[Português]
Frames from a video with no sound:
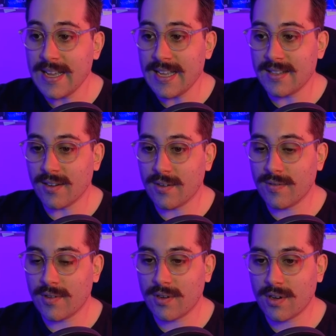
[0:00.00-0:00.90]
Então eu
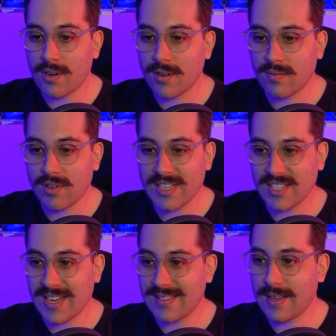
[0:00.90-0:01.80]
vou, vou
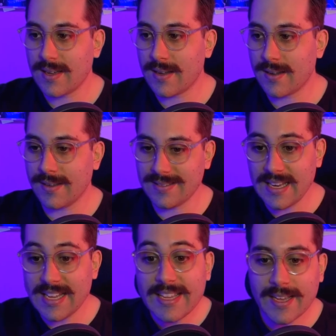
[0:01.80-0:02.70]
deixar essa, esse
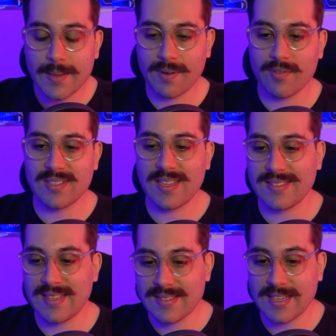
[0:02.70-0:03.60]
link aqui para você
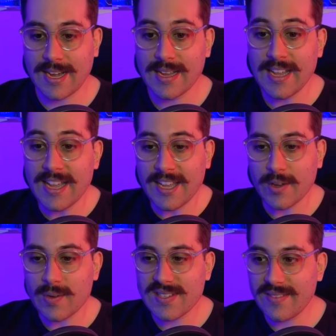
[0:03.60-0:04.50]
acessar.
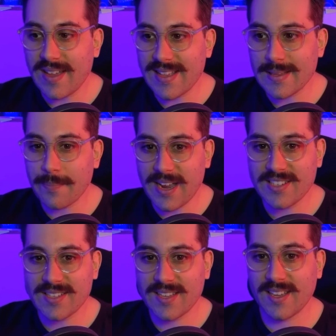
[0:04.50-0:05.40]
Inclusive, essa
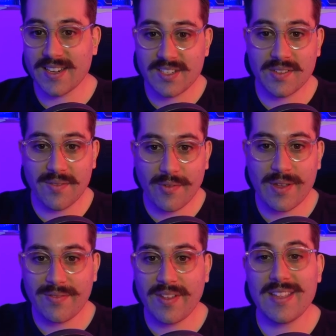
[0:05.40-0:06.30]
página aqui acredito que
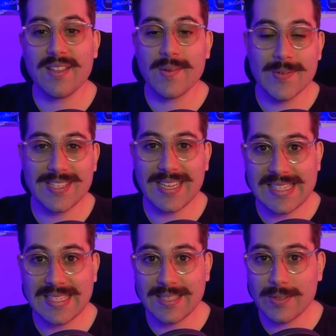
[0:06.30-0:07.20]
foi feita
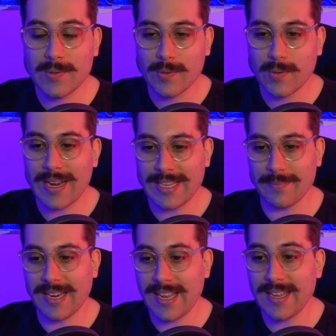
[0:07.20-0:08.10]
utilizando o
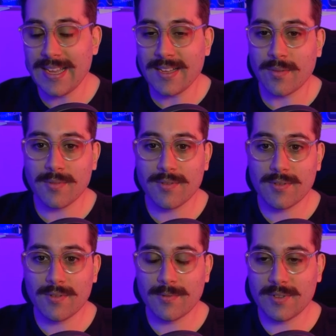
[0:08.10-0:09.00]
Anima, né?
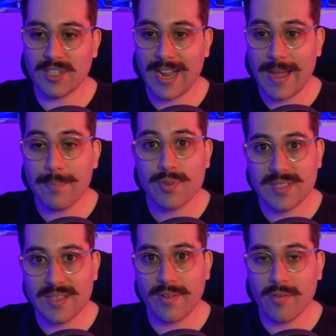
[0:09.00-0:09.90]
Como já é
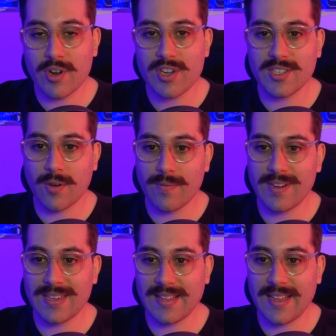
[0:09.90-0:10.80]
possível hoje
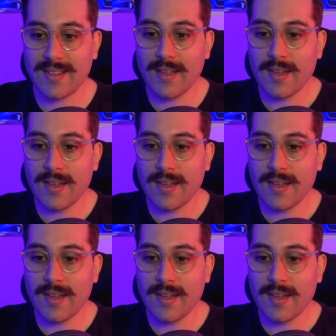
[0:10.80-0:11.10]
converter